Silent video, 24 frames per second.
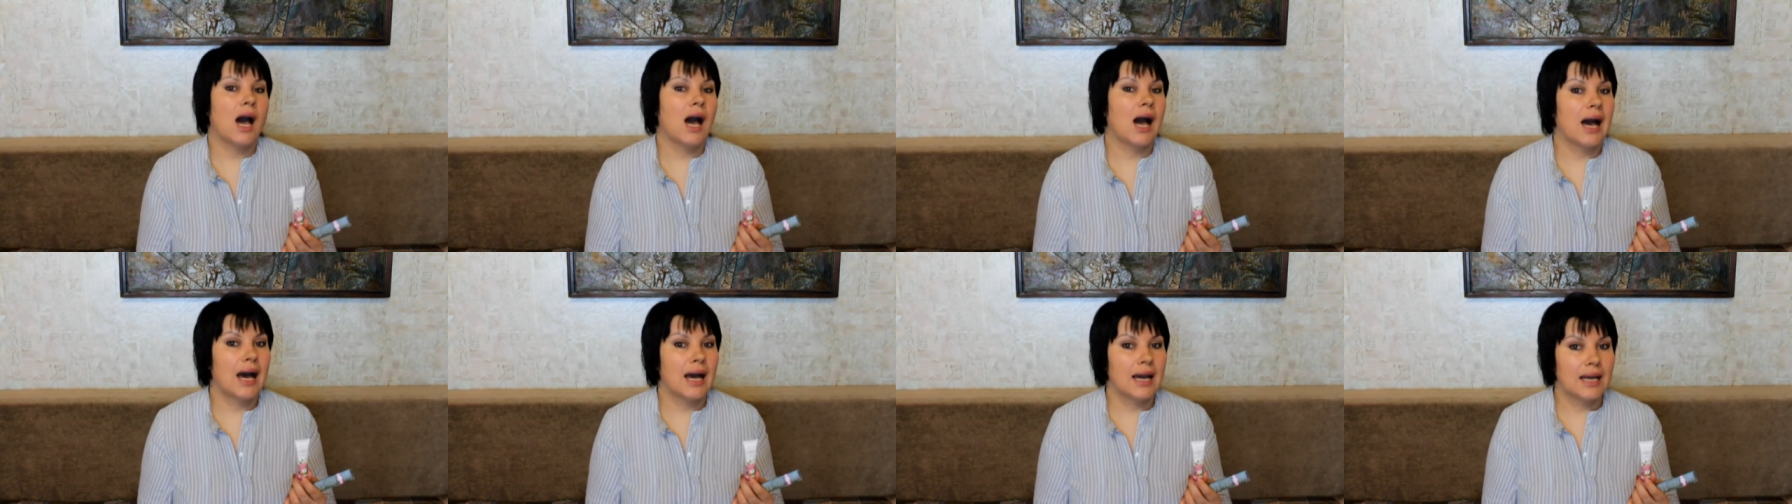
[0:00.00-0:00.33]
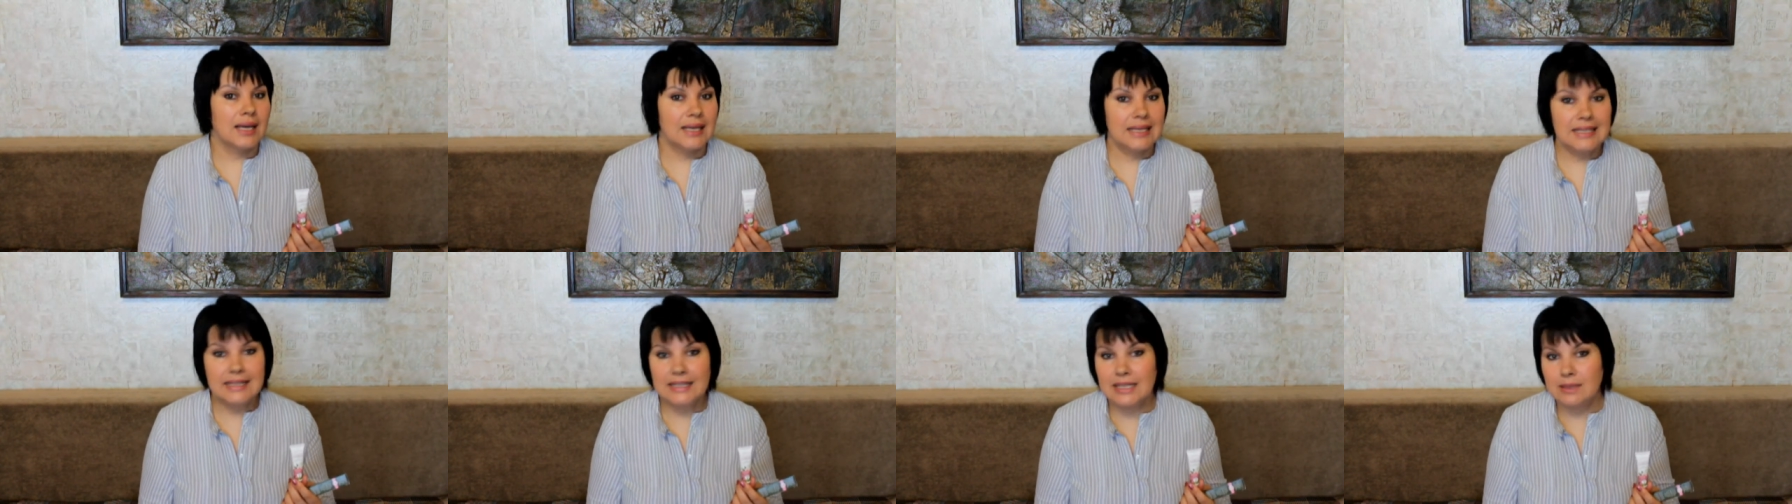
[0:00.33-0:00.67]
А
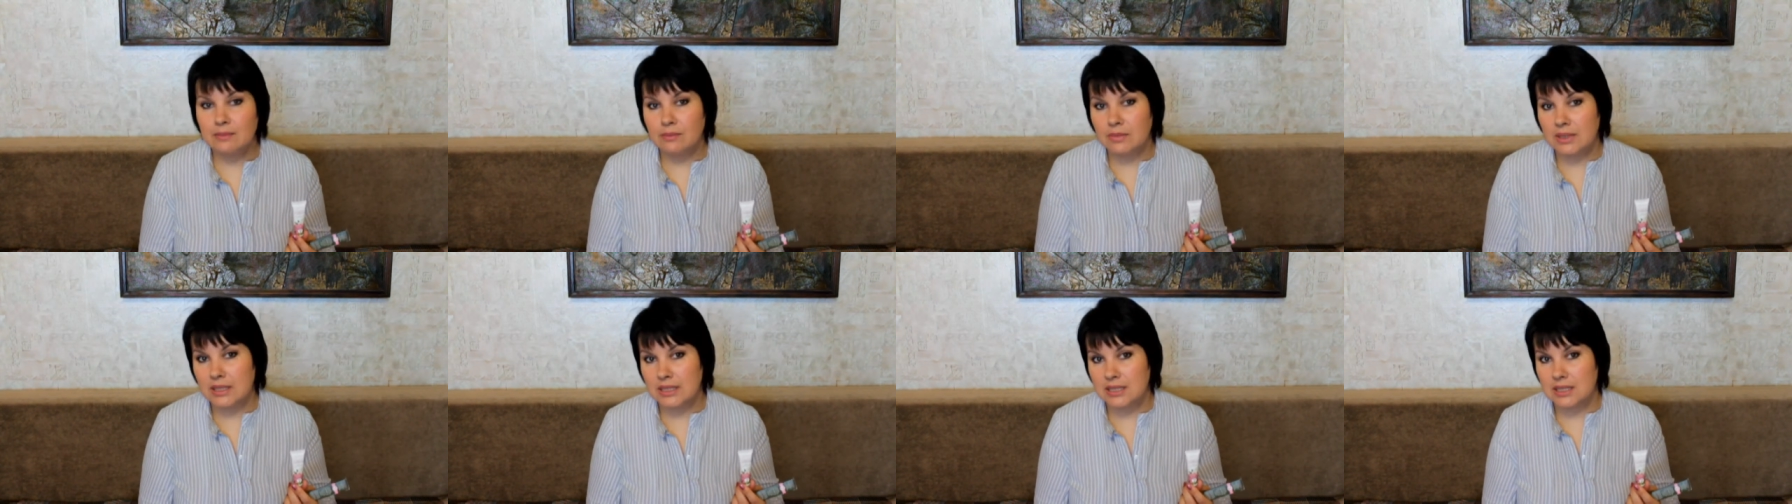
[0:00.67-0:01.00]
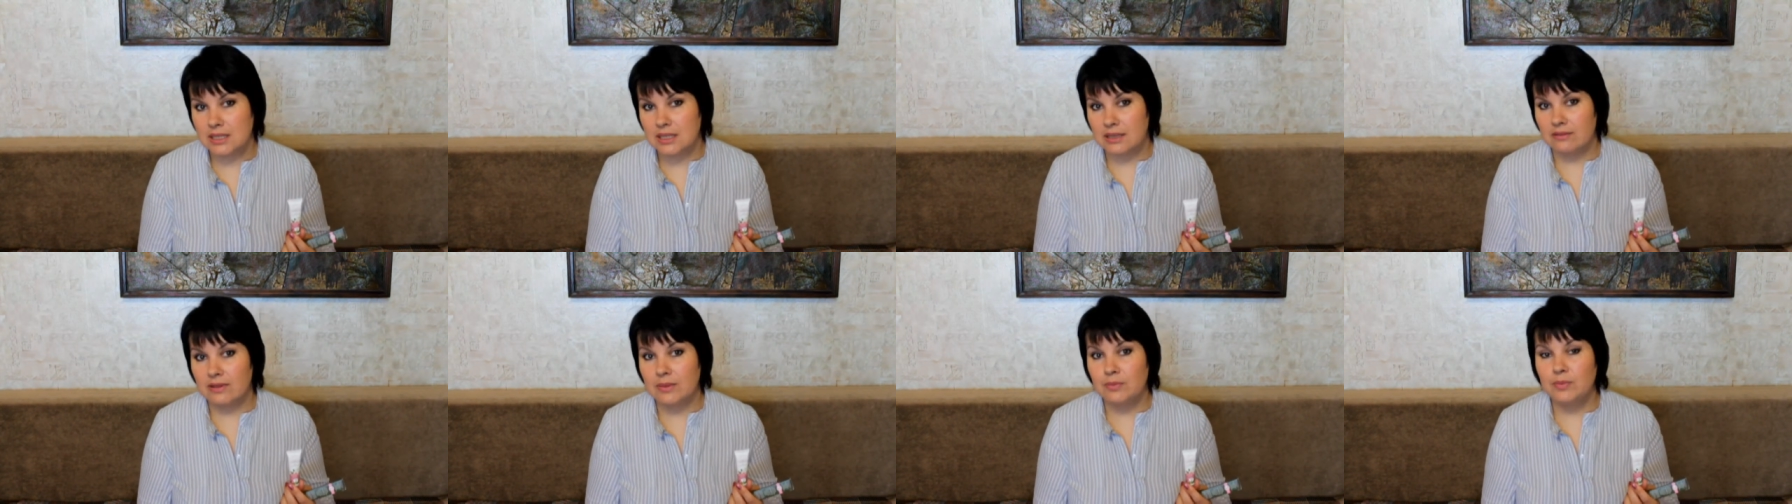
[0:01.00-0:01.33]
это
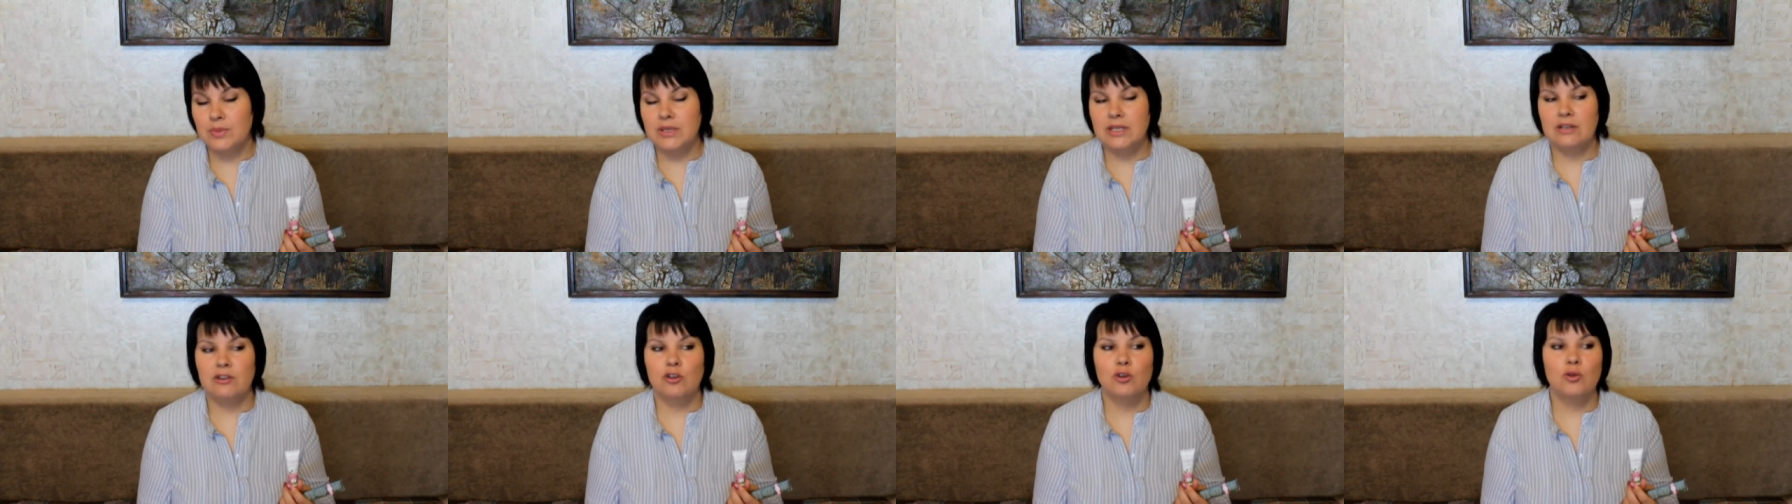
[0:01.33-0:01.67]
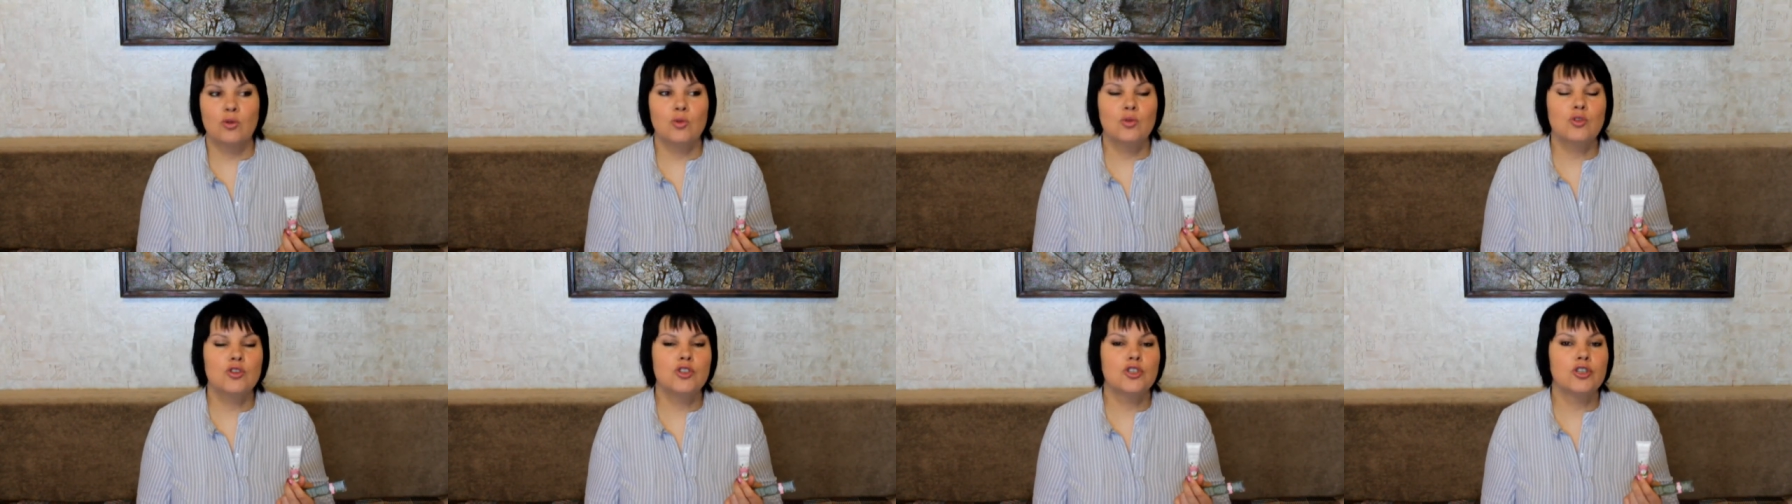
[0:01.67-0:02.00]
масло, во-первых,
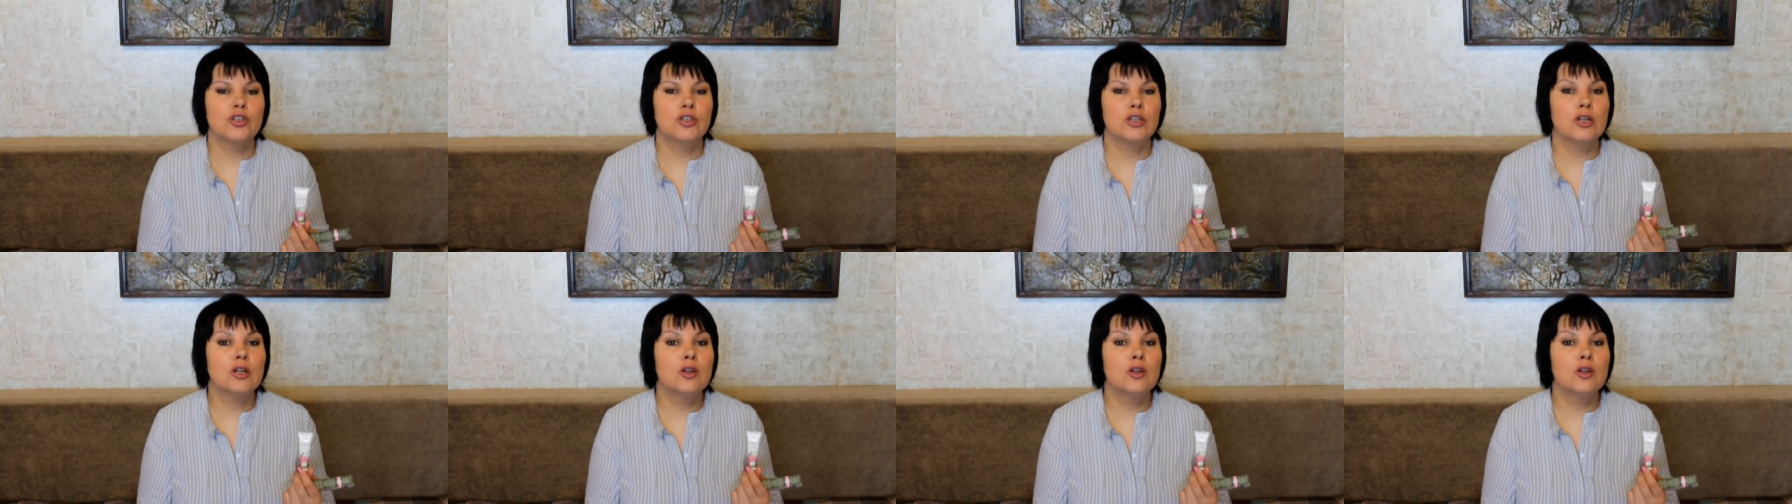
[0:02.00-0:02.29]
очень